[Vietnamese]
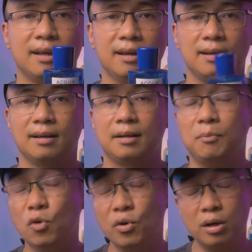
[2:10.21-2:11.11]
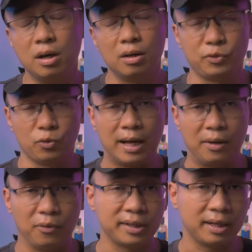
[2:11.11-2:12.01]
À, mùi hương chủ
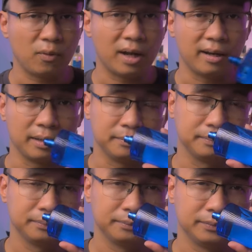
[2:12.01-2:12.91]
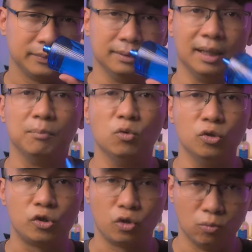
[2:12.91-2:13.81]
đạo của chai nước hoa này là
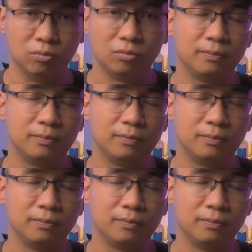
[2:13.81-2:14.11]
mùi sung,